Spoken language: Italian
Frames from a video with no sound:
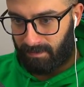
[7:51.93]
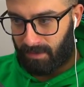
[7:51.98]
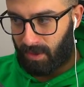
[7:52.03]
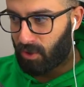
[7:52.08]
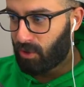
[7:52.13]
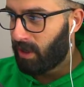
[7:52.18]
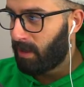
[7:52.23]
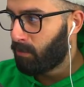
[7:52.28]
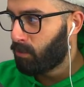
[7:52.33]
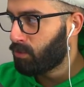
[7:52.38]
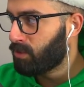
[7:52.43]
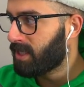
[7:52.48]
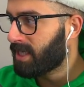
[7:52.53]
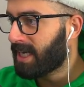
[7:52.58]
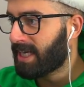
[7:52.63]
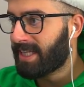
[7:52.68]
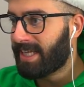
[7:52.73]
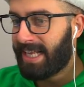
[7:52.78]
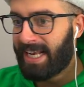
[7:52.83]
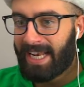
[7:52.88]
Con la
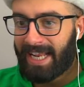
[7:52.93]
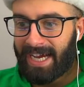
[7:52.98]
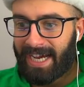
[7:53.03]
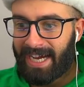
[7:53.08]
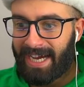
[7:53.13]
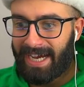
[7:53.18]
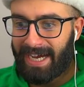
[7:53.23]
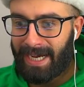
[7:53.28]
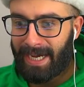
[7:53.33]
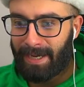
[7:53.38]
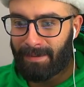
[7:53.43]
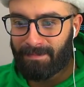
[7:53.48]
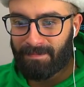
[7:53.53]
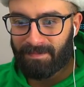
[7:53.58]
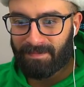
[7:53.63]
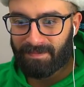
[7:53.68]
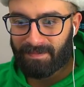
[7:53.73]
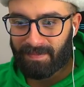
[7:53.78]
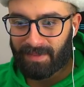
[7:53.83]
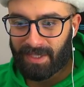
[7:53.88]
musica del...
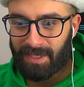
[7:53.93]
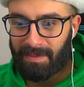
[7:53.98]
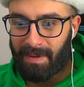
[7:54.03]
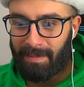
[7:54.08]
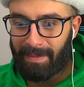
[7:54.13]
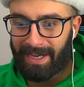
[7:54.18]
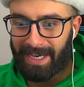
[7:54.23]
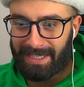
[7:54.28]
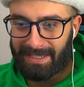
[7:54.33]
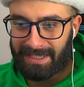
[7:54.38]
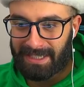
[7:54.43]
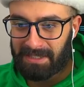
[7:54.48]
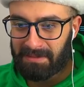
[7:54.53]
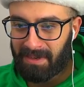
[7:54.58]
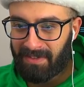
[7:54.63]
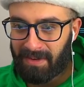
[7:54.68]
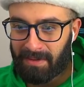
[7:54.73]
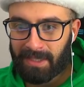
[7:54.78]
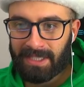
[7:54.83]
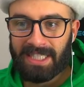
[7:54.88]
di
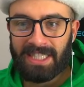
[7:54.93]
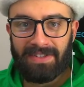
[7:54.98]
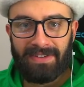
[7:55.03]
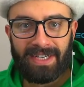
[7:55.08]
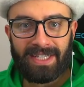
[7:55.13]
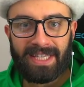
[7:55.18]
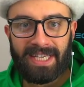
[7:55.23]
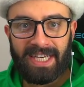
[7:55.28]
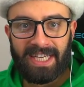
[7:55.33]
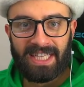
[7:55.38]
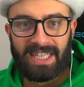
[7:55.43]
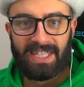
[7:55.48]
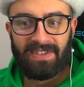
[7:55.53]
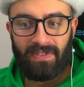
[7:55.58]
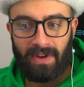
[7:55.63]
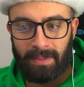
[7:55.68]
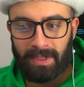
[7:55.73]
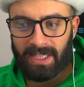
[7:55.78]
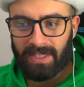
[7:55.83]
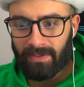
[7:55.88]
Paperissima, veramente divertente,
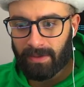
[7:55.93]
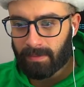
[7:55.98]
veramente...